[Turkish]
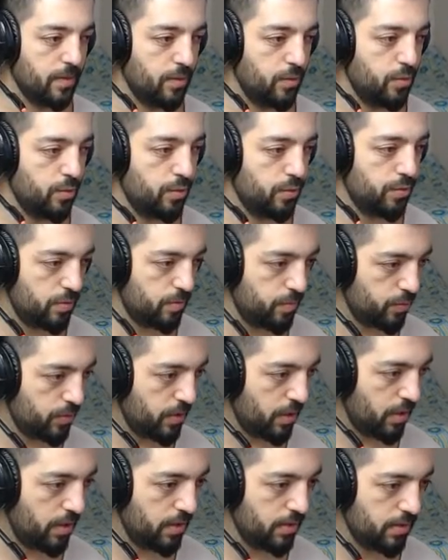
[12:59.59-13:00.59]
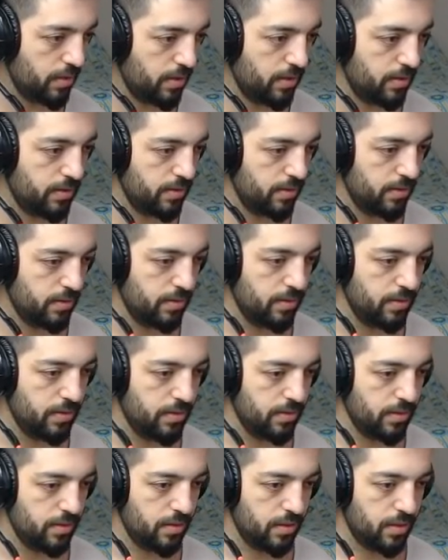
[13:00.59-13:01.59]
Kuruduk burada. Aha aha.
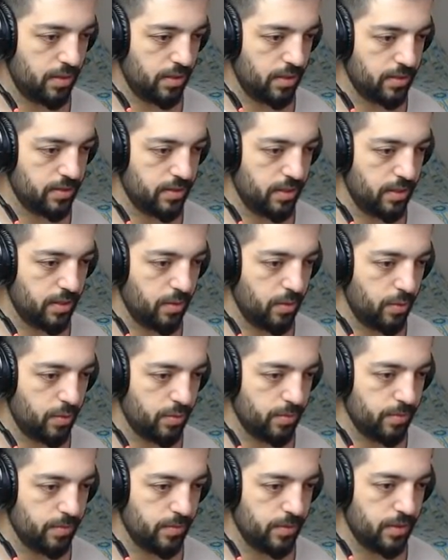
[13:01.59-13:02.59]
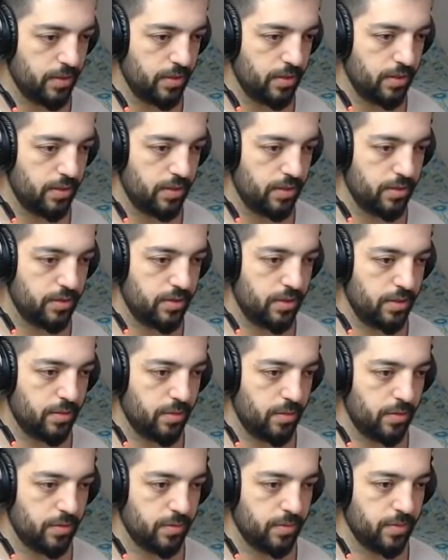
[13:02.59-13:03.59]
Aha seni gördüm. Seni
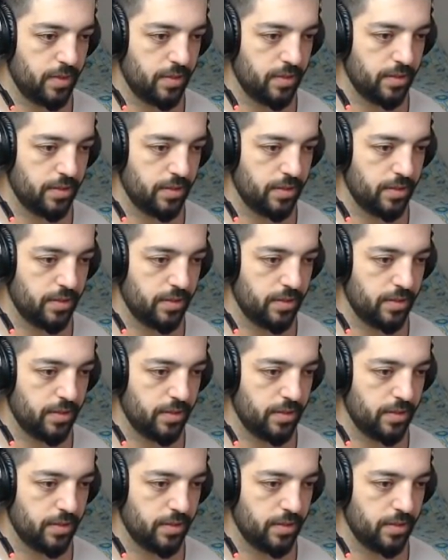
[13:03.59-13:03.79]
gördüm